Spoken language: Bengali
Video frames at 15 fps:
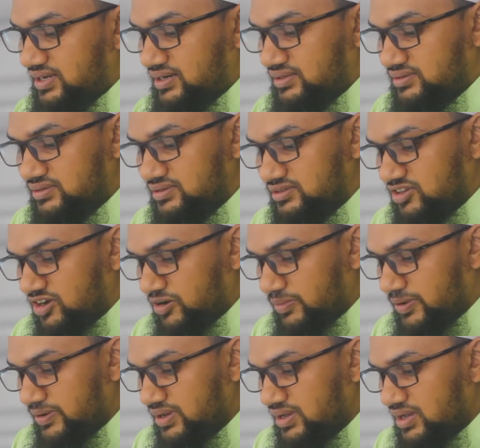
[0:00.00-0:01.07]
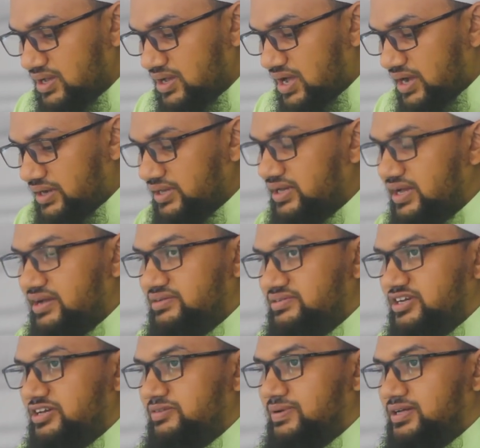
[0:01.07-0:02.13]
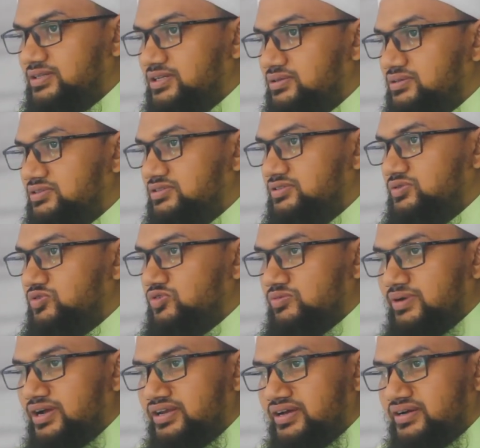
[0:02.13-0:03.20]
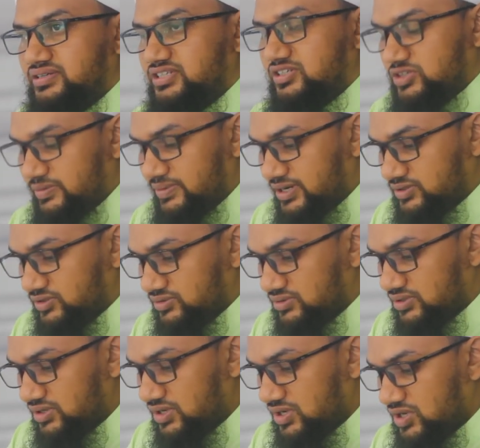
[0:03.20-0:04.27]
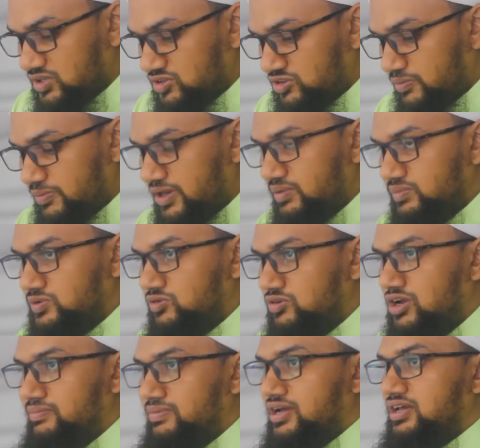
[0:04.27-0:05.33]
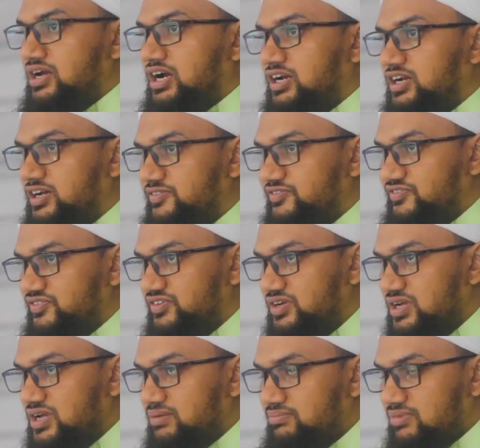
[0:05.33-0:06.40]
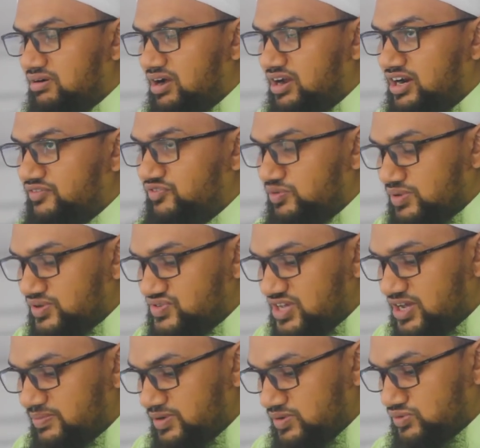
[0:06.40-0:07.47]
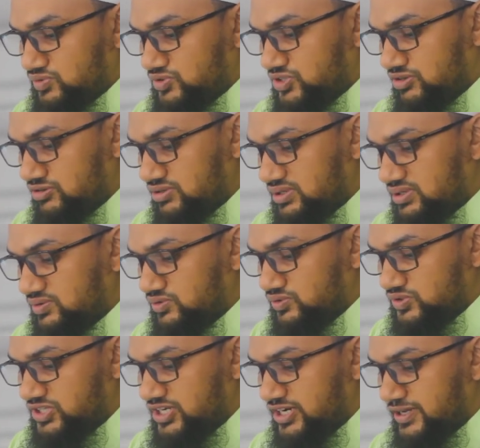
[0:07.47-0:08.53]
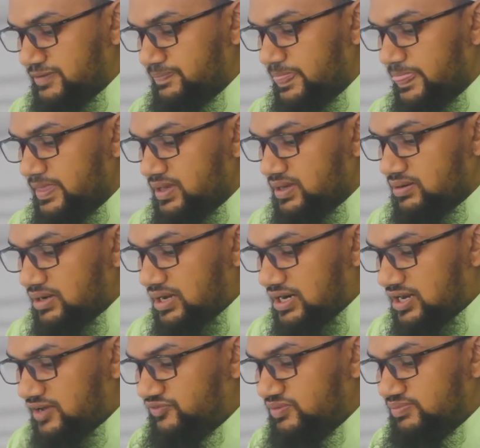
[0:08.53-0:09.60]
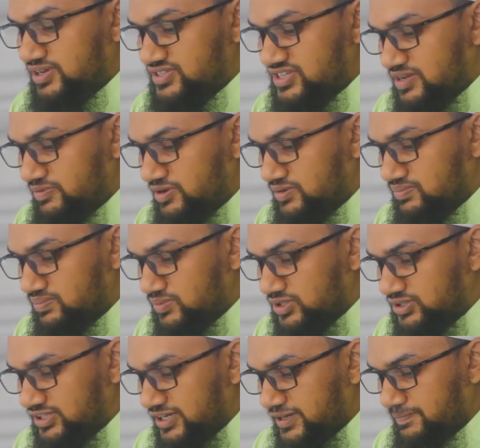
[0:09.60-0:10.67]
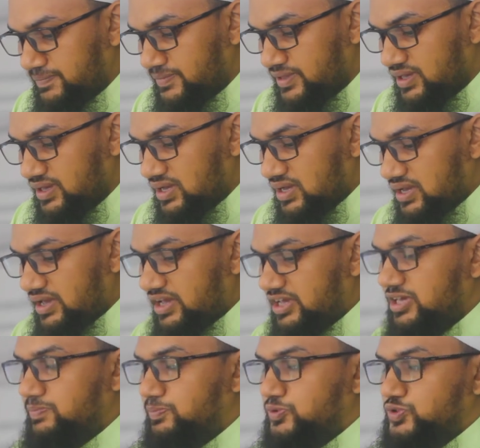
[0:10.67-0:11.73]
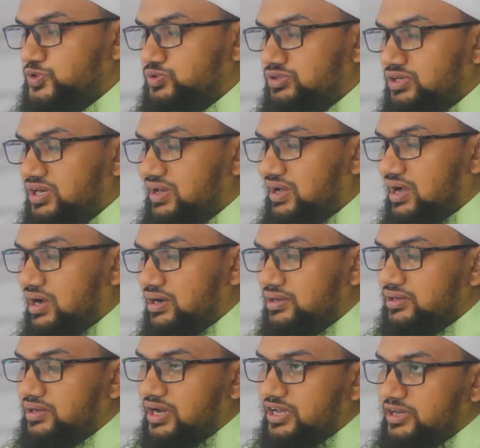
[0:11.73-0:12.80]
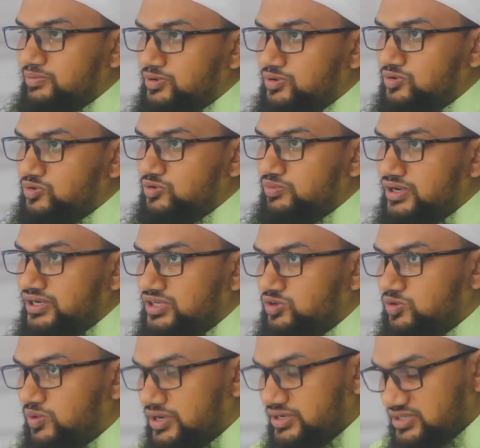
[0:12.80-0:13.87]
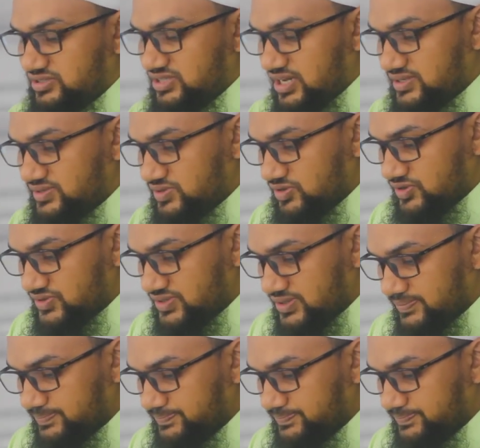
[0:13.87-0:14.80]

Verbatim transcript: আলাদা দিতে হবে আকিকা একটা ইবাদত কোরবানি একটা ইবাদত তবে ওলামায় আহনাফ বা হানাফি মাজহাবের অনুসার অনুসারে হানাফি মাজহাবের মতে একই পশুতে আকিকা এবং কোরবানি উভয়টি জায়েজ রয়েছে